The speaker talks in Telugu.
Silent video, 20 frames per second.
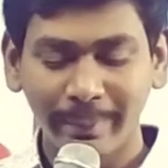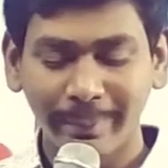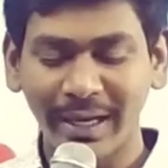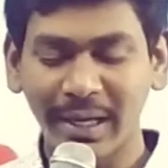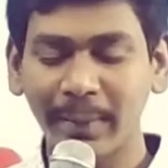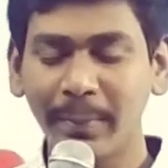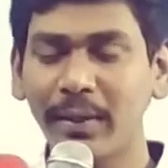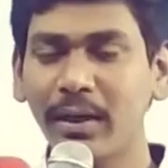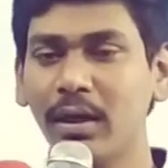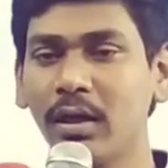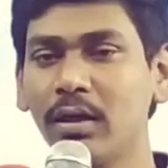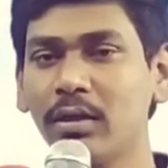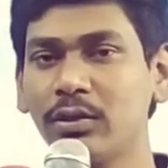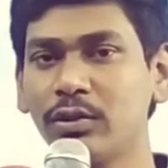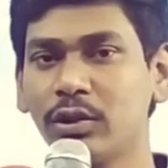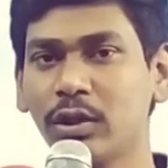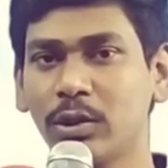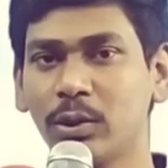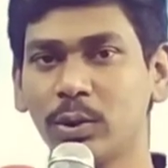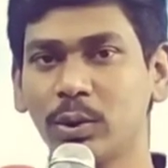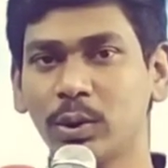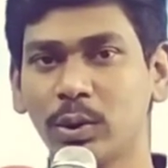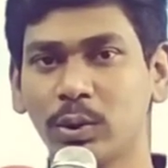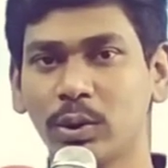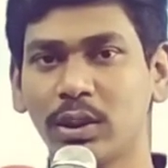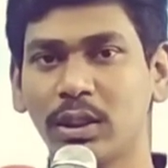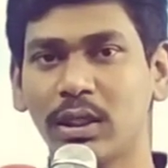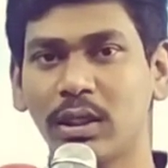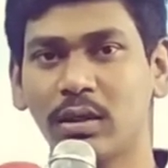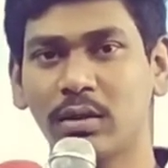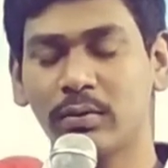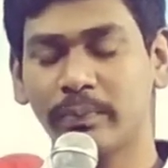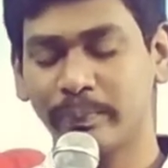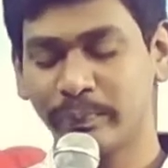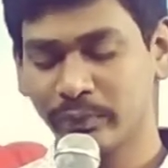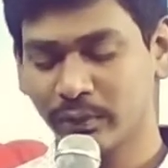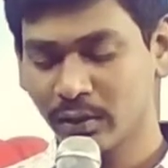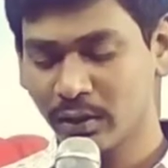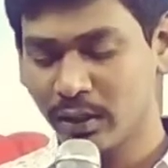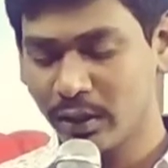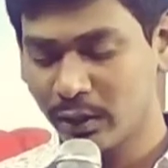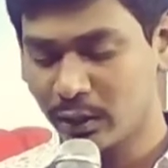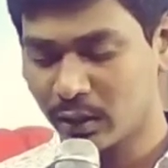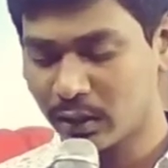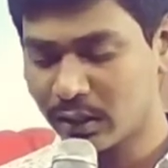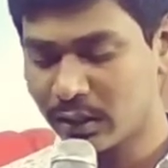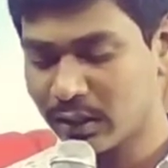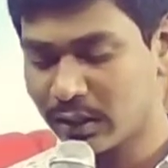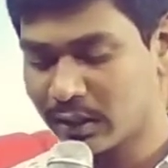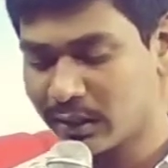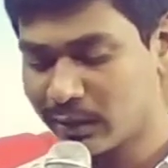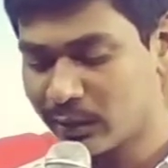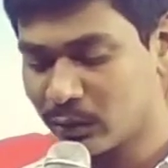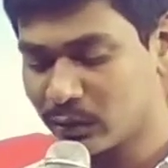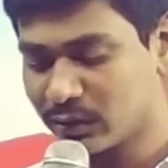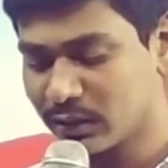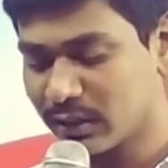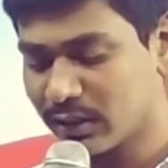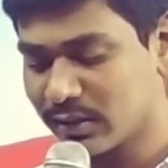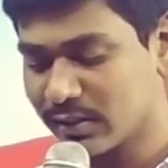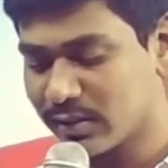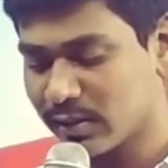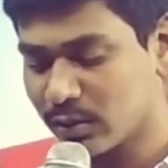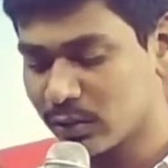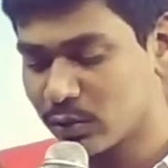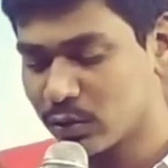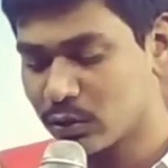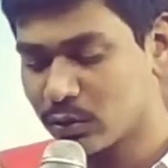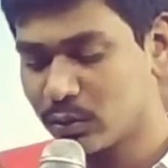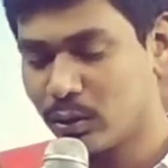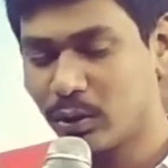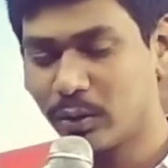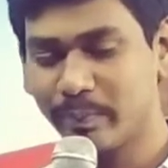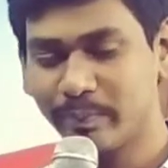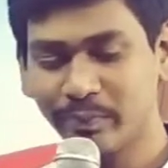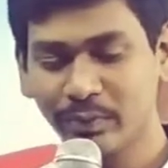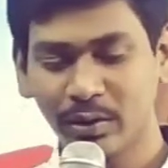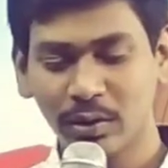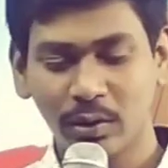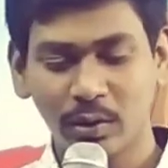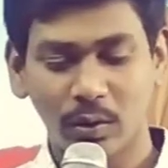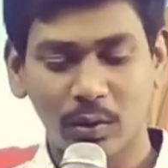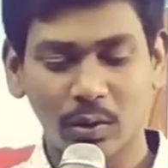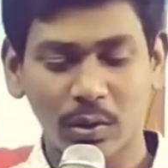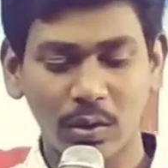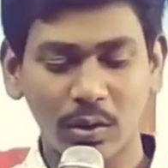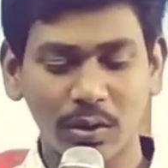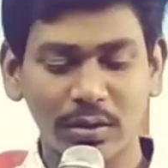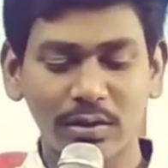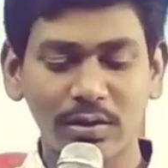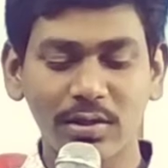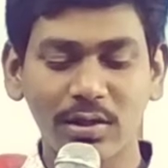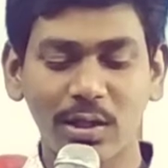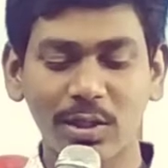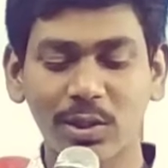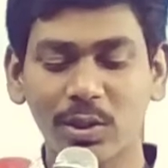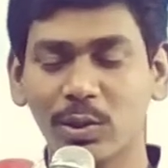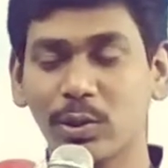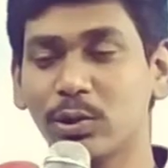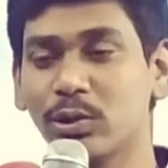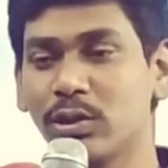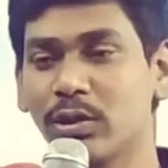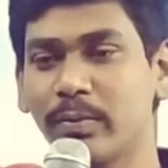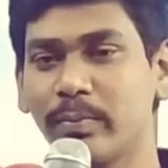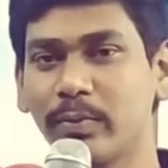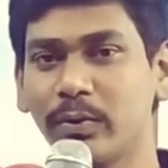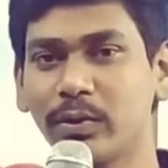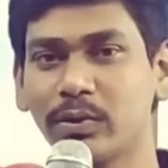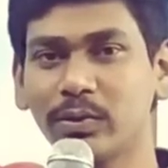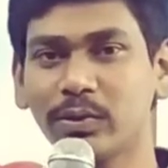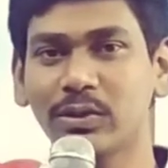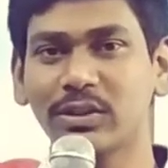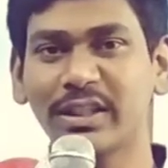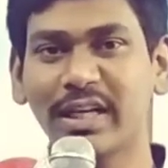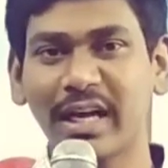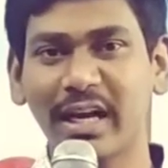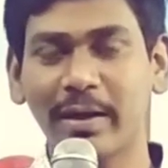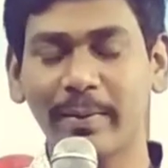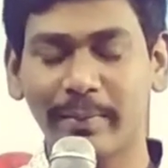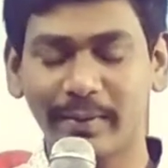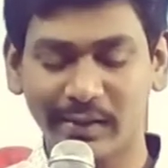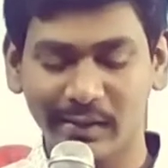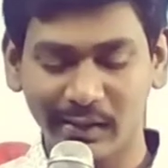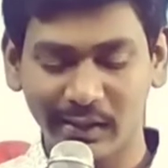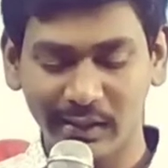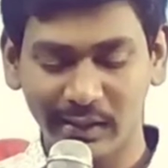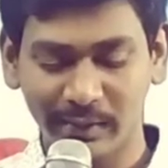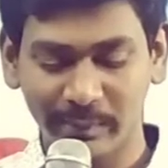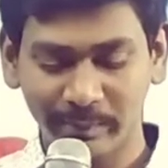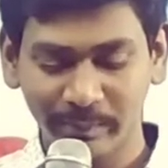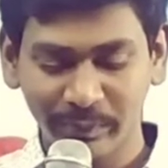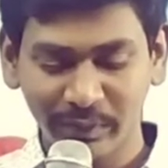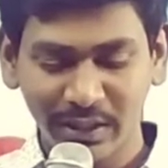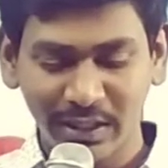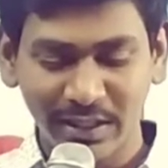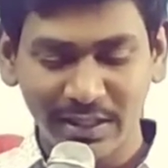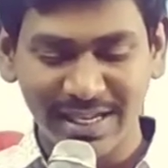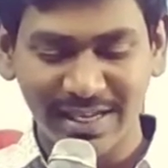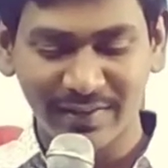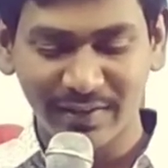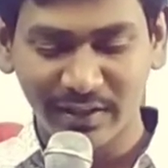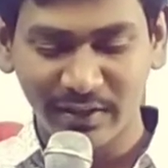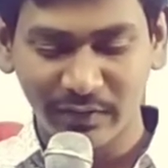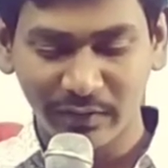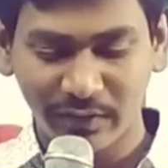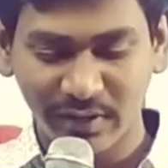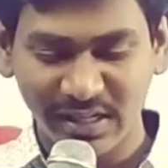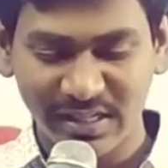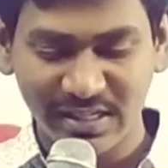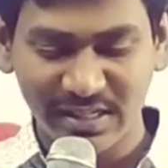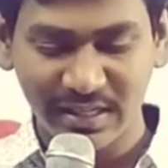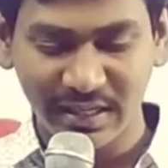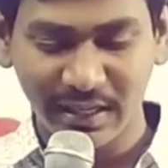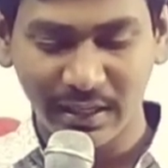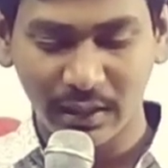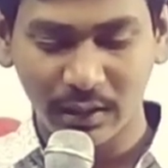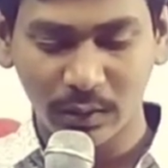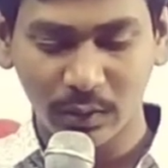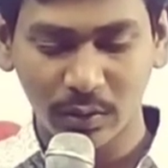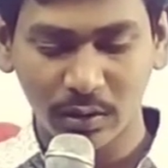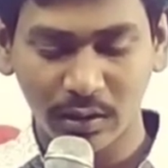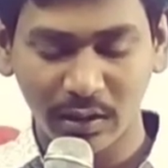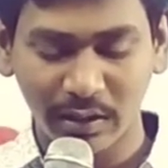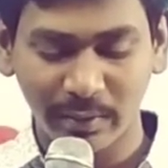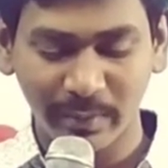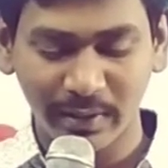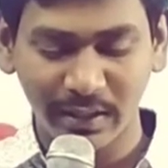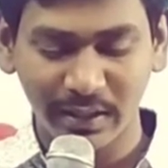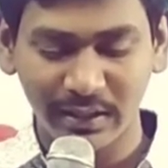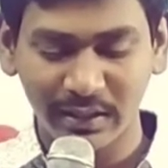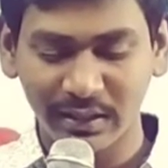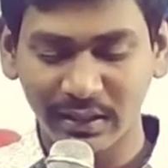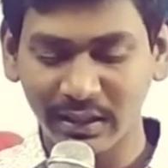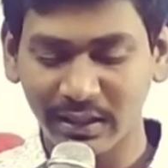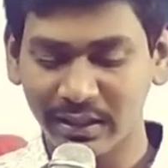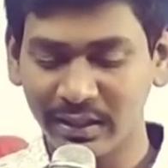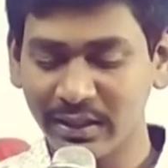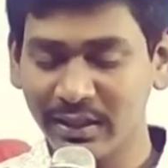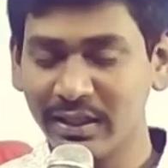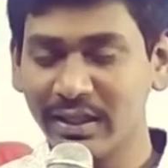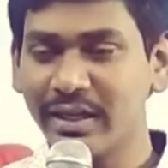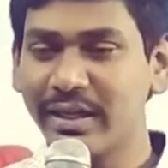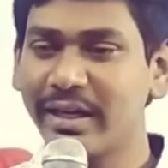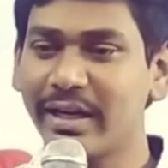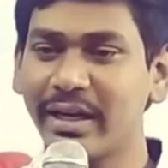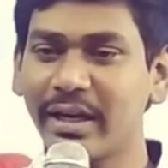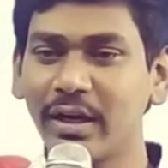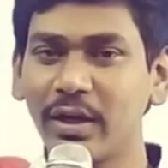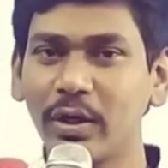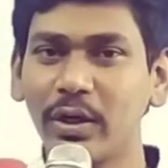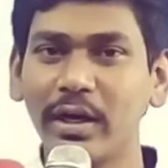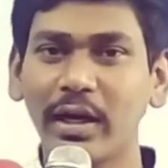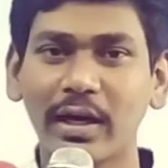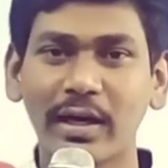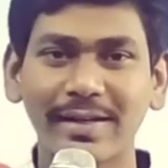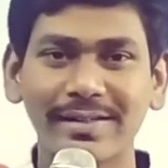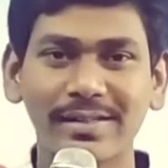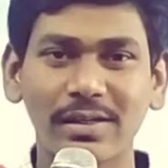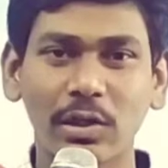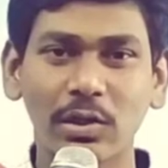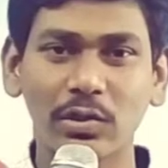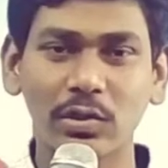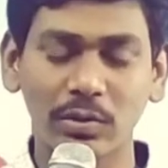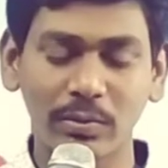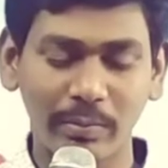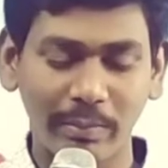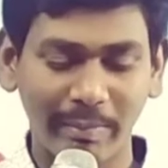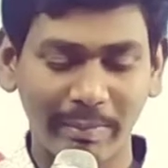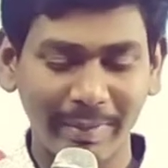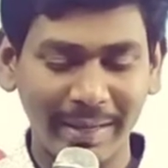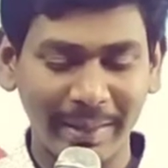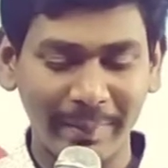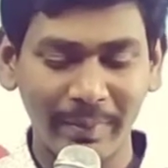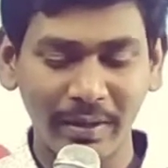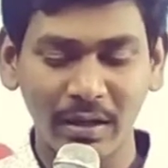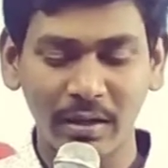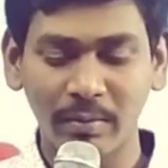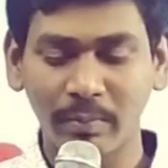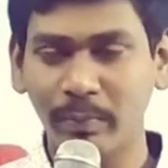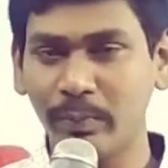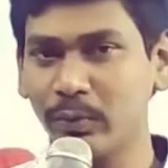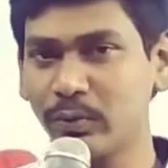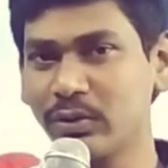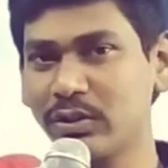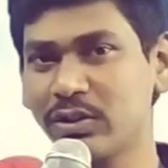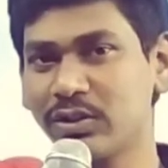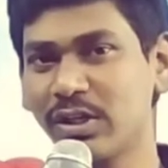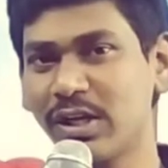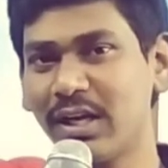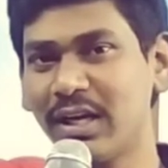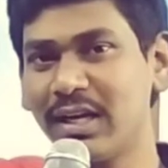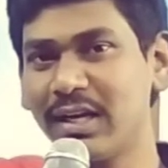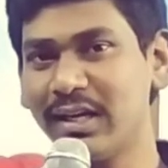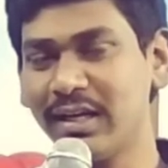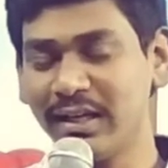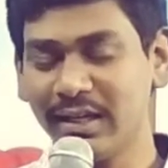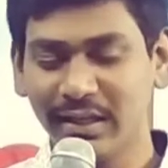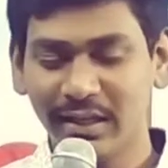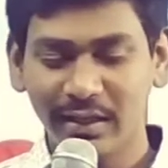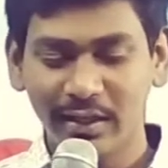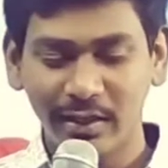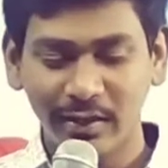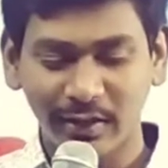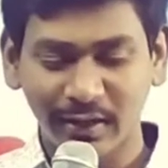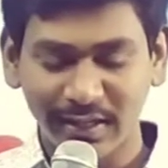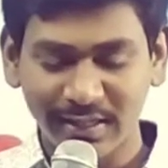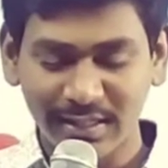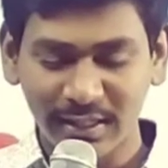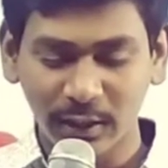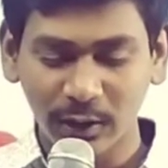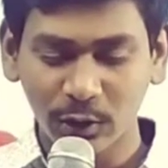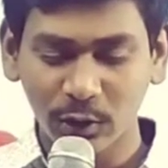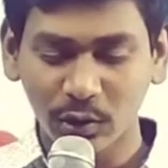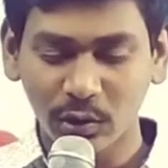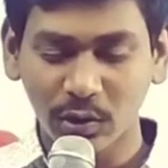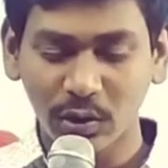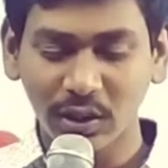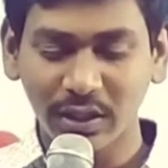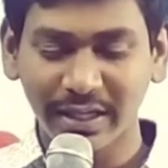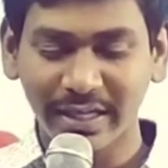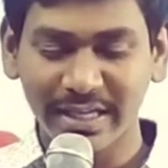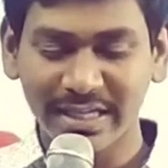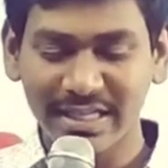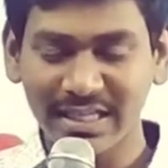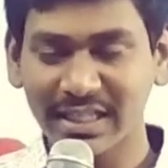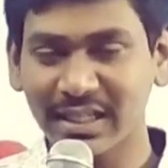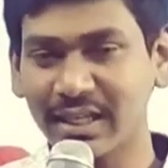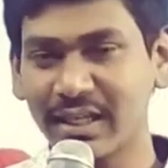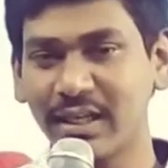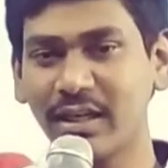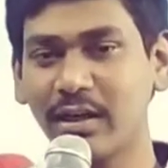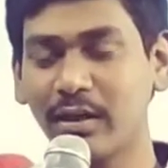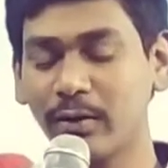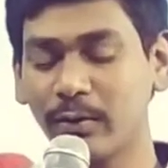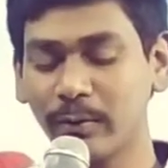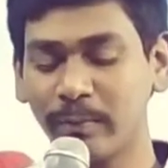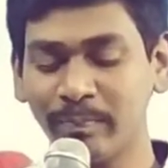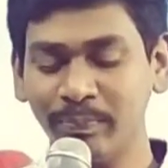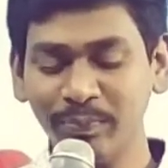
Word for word: బైబిల్ చదువుతూ ఉంటారు ఈ యొక్క నూతన సంవత్సరంలో ఒక కొత్త సంవత్సరం వచ్చినప్పుడు చాలామంది జనవరి ఫస్ట్నే అనుకుంటారు ఏమనంటే నేను యొక్క సంవత్సరం బైబిల్ పూర్తి చేయాలి ఈ యొక్క సంవత్సరంలో ఖచ్చితంగా నేను